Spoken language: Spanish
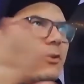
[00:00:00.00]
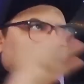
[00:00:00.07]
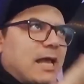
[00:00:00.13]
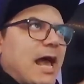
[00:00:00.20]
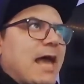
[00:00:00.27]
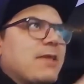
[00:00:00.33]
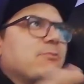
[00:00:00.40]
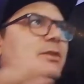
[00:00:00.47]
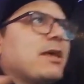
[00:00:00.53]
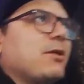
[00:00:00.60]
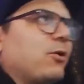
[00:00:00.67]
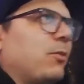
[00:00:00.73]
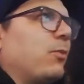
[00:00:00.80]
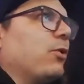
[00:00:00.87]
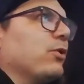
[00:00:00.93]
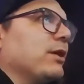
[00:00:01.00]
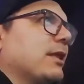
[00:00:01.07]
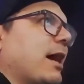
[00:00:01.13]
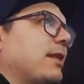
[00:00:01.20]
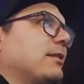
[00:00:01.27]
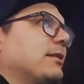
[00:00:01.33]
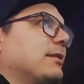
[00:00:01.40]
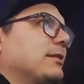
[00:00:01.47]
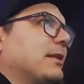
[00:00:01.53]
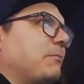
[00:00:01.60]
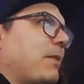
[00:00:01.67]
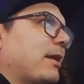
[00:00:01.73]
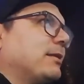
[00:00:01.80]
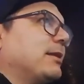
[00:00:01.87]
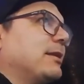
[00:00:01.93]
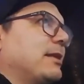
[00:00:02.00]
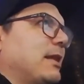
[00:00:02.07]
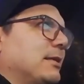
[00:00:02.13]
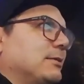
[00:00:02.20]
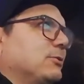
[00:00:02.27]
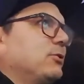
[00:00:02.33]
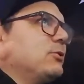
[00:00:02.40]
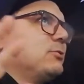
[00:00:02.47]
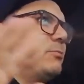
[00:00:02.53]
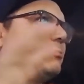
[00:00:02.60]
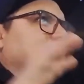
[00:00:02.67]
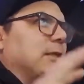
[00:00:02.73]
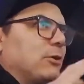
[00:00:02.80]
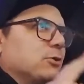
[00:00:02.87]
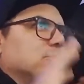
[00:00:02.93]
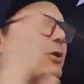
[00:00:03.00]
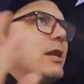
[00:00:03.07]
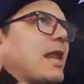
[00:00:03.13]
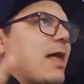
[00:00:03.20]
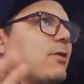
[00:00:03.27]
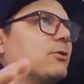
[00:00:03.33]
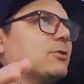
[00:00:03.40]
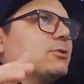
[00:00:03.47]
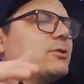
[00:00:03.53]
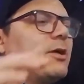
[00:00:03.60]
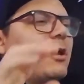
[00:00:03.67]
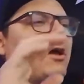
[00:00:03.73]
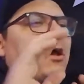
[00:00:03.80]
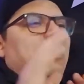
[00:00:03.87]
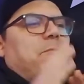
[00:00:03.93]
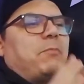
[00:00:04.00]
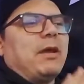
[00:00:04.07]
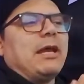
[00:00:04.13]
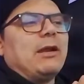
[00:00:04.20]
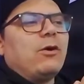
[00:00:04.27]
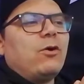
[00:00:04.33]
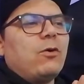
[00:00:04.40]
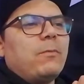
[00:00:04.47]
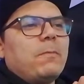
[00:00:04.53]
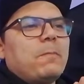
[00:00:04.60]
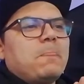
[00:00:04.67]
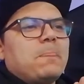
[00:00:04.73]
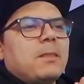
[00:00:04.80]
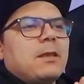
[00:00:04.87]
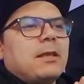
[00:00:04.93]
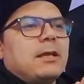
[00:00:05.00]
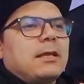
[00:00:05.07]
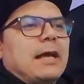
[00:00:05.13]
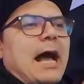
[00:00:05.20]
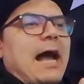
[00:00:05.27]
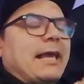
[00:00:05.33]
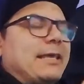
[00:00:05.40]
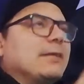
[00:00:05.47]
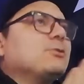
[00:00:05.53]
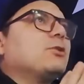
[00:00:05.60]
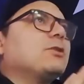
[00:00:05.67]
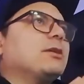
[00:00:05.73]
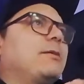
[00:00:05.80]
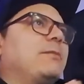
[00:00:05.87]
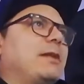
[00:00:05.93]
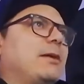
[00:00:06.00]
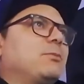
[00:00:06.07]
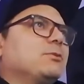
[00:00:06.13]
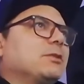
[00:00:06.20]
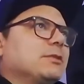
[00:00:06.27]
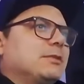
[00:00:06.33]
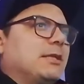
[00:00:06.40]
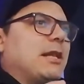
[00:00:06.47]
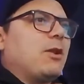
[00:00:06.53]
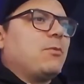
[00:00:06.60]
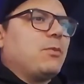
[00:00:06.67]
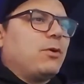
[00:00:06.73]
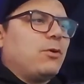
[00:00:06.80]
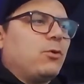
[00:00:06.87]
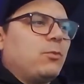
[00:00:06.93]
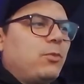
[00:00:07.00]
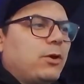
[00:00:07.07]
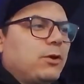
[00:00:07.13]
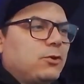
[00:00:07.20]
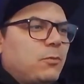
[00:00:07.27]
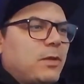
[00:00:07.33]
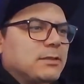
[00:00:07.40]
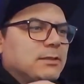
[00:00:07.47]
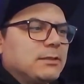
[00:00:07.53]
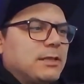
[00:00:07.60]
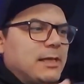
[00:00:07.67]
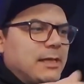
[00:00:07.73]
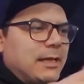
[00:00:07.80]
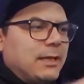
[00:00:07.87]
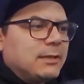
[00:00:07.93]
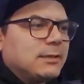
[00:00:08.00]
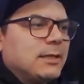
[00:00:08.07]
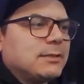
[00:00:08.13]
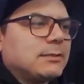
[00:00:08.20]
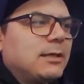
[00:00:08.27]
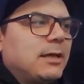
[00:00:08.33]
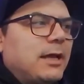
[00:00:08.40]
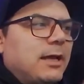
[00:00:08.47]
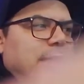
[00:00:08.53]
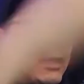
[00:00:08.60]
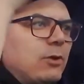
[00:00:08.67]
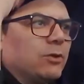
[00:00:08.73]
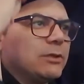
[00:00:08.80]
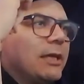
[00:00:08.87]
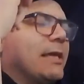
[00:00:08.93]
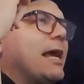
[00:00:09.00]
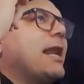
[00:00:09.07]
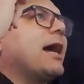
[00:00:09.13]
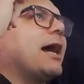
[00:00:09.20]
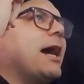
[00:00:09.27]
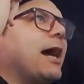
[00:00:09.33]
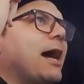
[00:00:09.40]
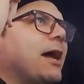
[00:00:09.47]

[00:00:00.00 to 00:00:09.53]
O sea, hay una incomodidad de parte de, las dos, de los dos lados, pero aquí es donde deberíamos de ser a lo mejor un poquito más inteligentes que los que ya la